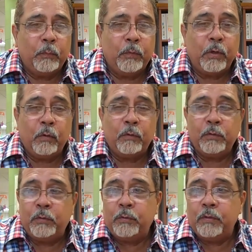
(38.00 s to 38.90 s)
Pues
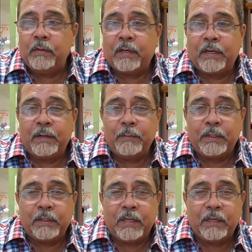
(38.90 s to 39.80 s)

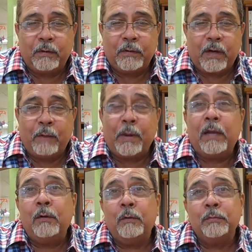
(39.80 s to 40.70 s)
realmente
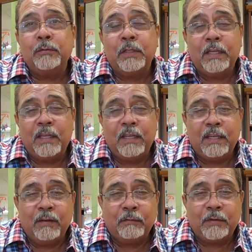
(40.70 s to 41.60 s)
amarlos
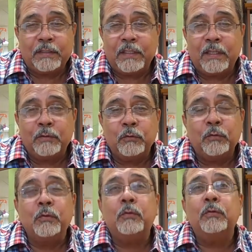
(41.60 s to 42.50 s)
y ofrecerles
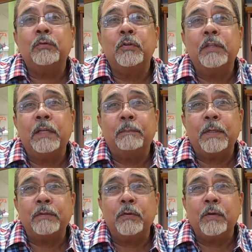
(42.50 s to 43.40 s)
estos cursos de
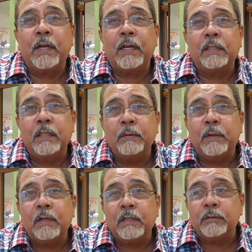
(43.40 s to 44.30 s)
expresión
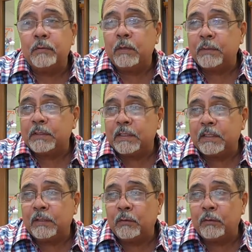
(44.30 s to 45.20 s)
creativa que son a base
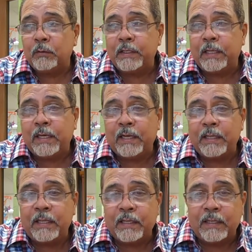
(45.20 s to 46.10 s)
del color y de la
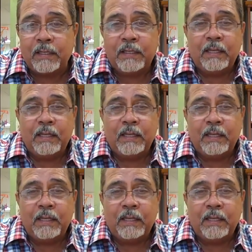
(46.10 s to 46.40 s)
línea